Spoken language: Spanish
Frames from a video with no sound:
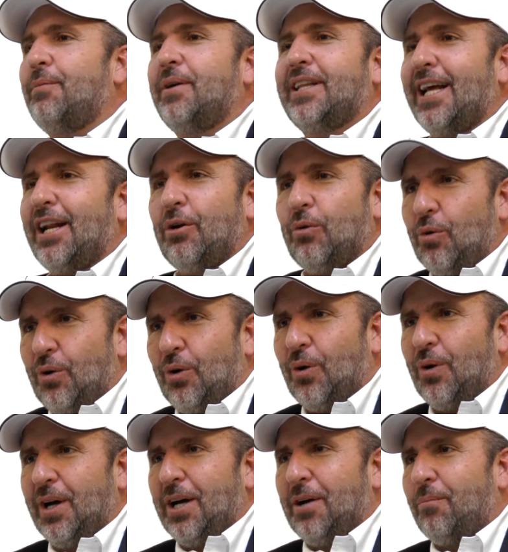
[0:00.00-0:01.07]
trámite
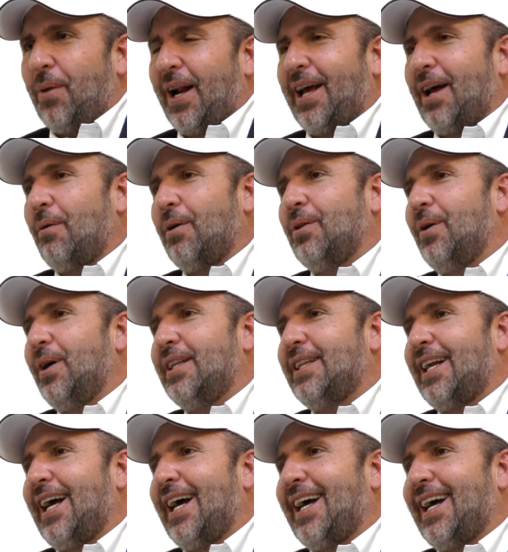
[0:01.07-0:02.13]
alguno para que cuando
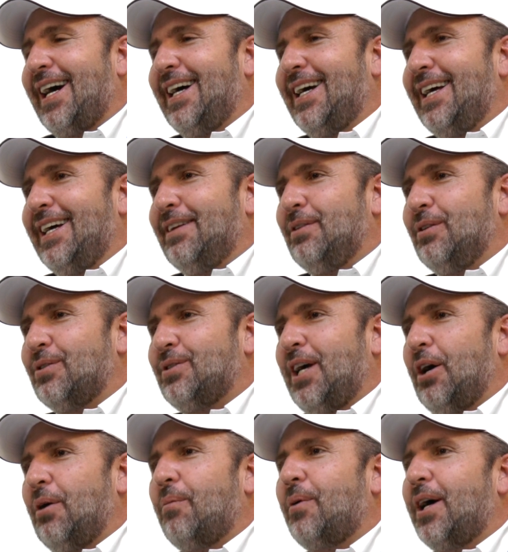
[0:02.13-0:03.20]
entran acá no
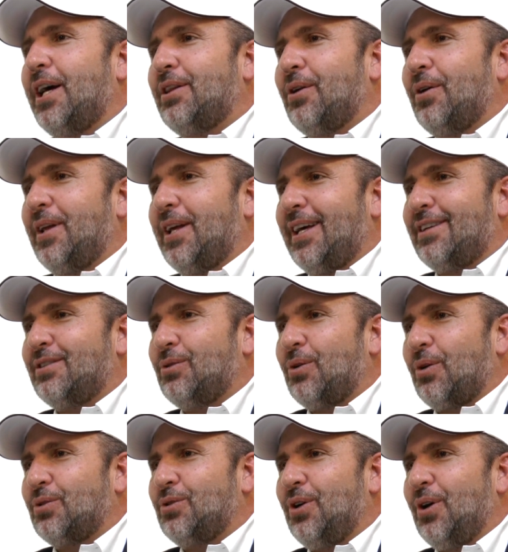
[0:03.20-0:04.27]
sean objeto de
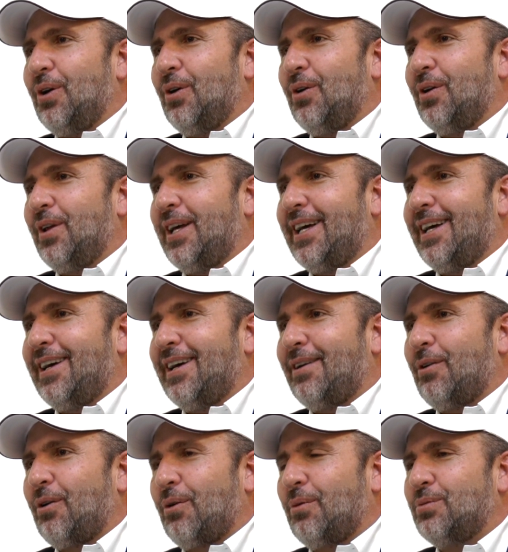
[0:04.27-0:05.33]
extorsión o de
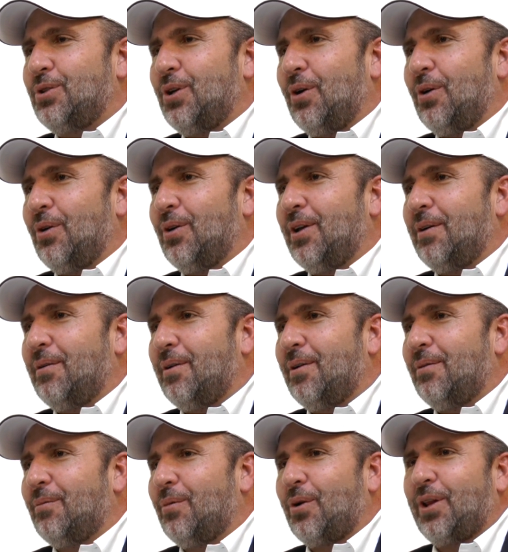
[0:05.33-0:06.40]
corrupción o
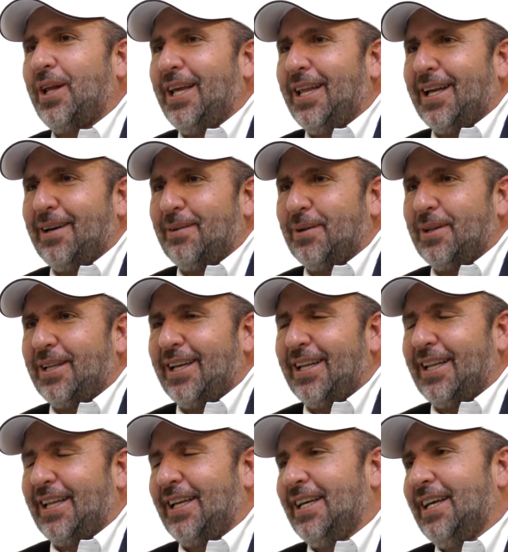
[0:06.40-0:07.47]
de mordida, ¿me
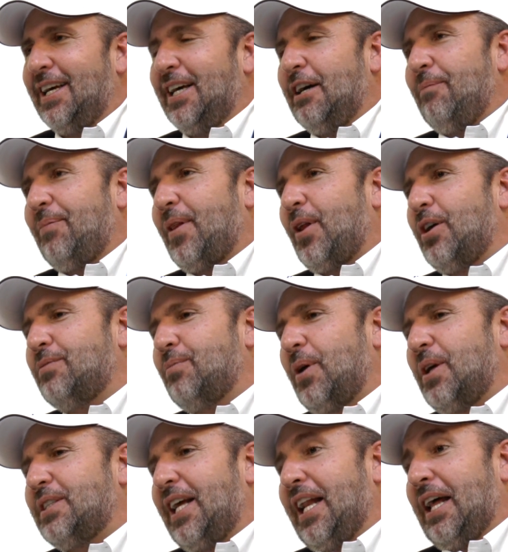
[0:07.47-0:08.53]
entienden? Entonces,
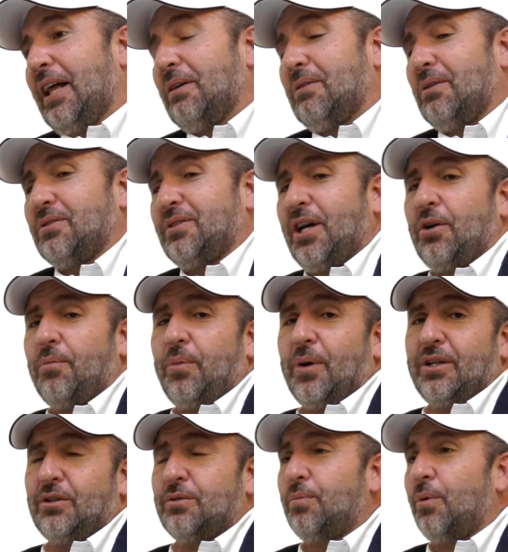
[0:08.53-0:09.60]
por ese lado, los
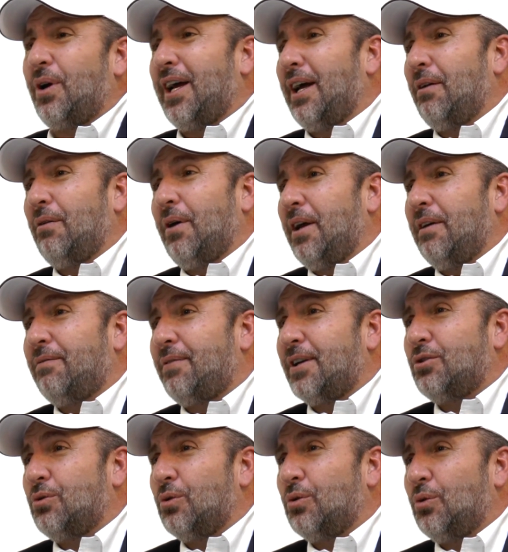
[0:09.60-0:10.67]
aeropuertos, porque no hay
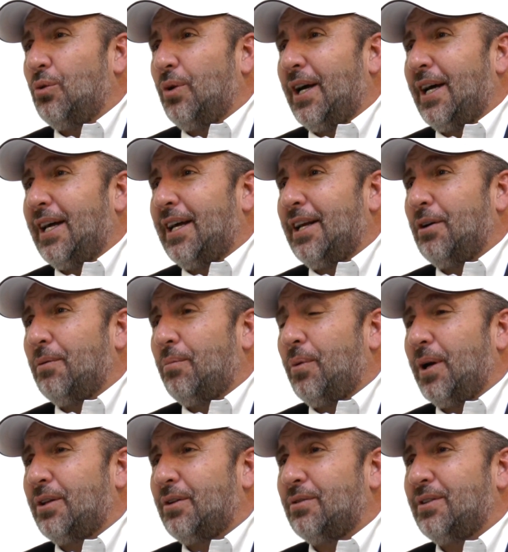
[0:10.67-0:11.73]
infraestructura de
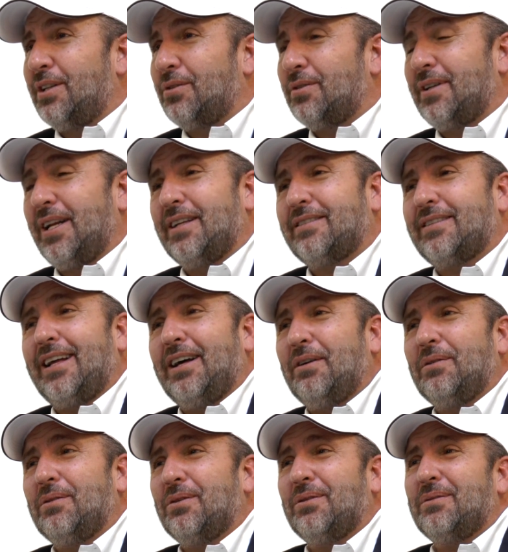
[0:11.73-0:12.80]
aeropuertos, entonces el
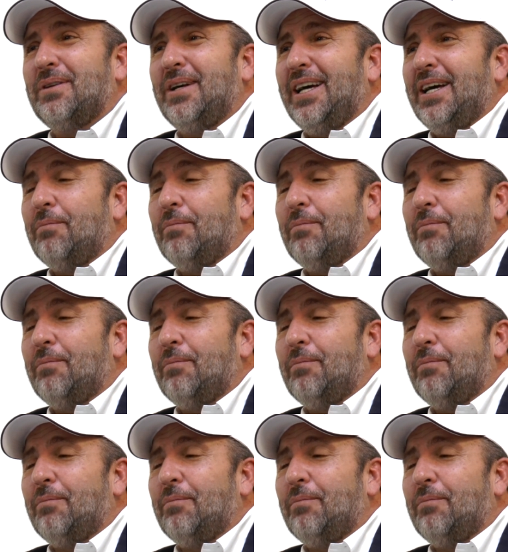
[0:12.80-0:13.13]
Estado no,